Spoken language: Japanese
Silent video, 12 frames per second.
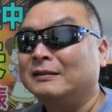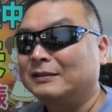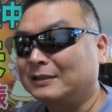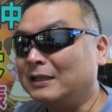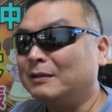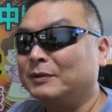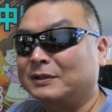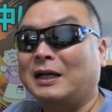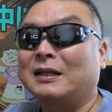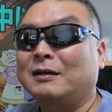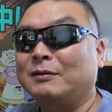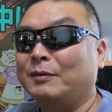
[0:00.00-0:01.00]
使っても使
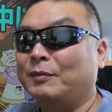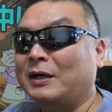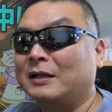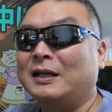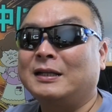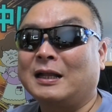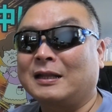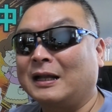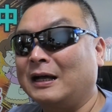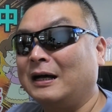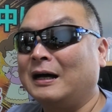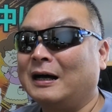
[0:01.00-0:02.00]
わなくても考えだった
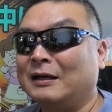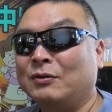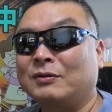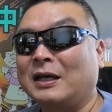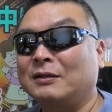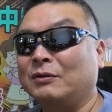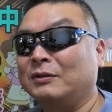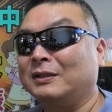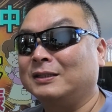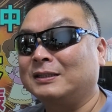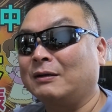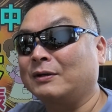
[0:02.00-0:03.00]
らああのタイトル
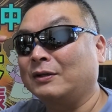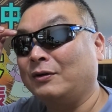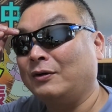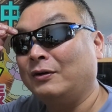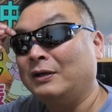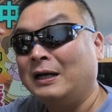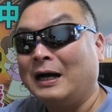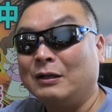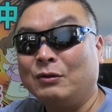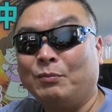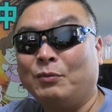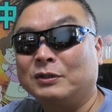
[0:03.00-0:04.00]
にしちゃうけどあ
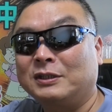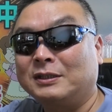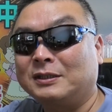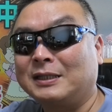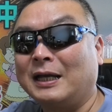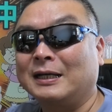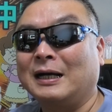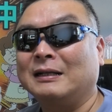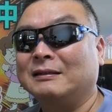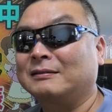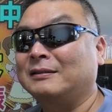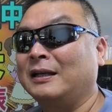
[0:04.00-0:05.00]
の文字自体
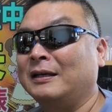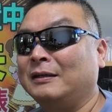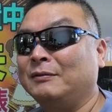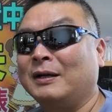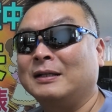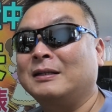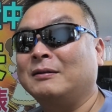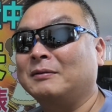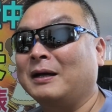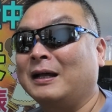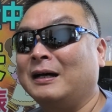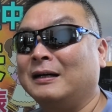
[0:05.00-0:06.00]
がって言われてる
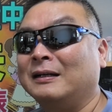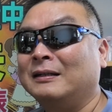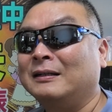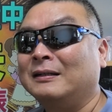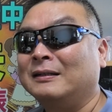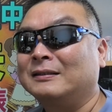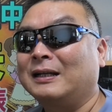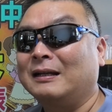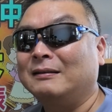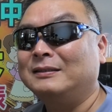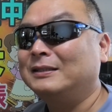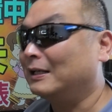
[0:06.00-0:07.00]
からた
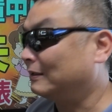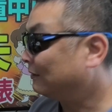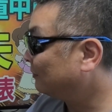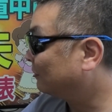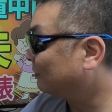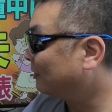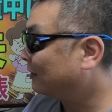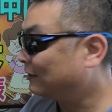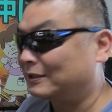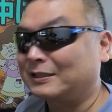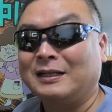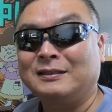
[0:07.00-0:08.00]
だじゃあ銃撃
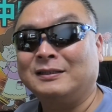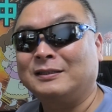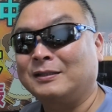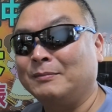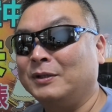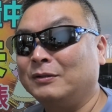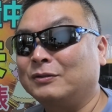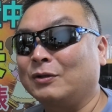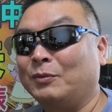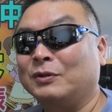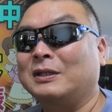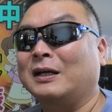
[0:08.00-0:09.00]
事件にしてみるって
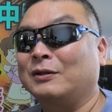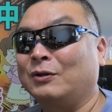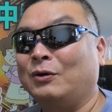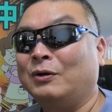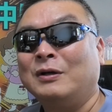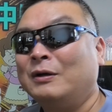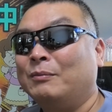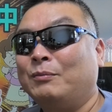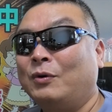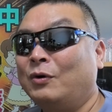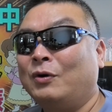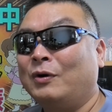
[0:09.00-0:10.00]
思ったけど
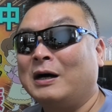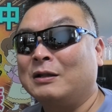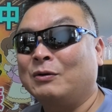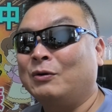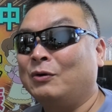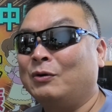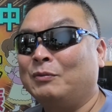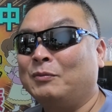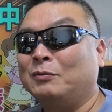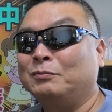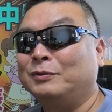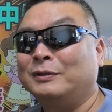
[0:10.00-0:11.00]
もうあの
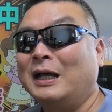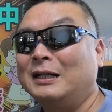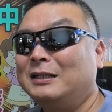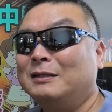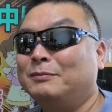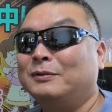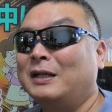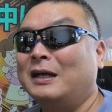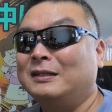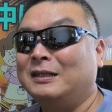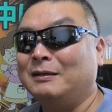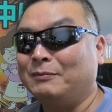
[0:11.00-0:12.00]
もう無難に無
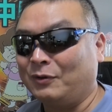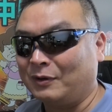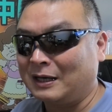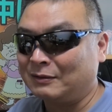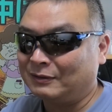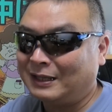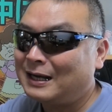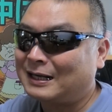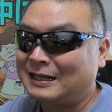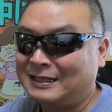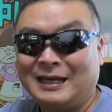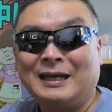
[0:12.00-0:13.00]
難にもうあのなん
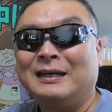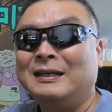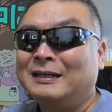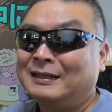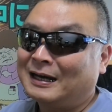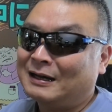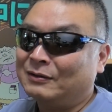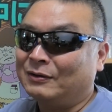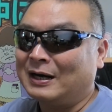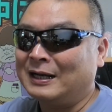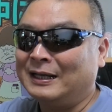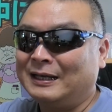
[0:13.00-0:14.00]
かねあ
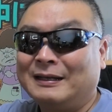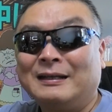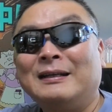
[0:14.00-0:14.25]
のあれ